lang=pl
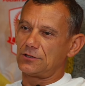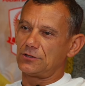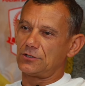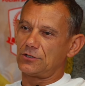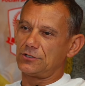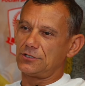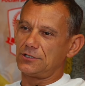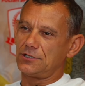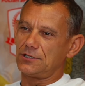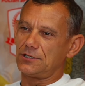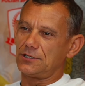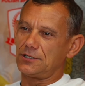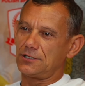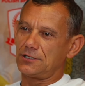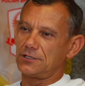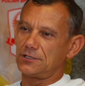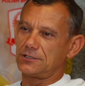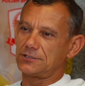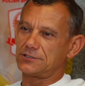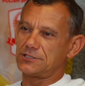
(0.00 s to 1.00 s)
No i
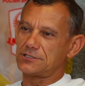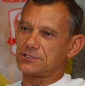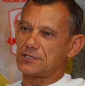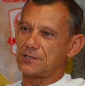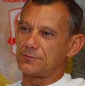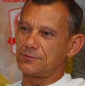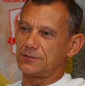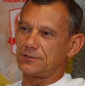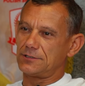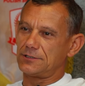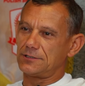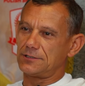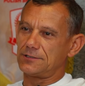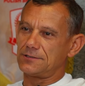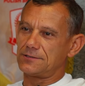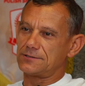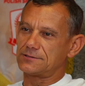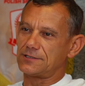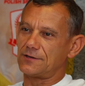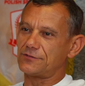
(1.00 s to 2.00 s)
e, gdzieś tam e,
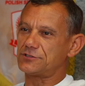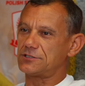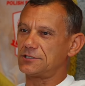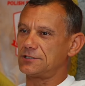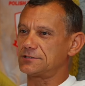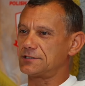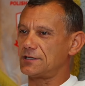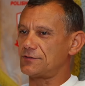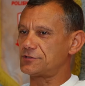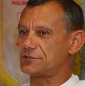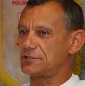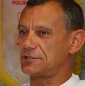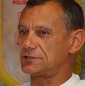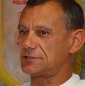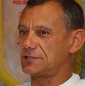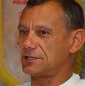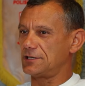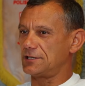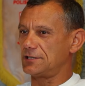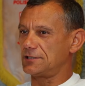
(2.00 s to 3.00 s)
zawsze, zawsze
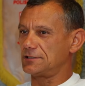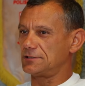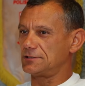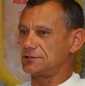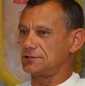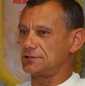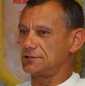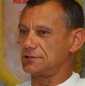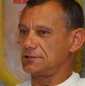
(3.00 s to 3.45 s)
te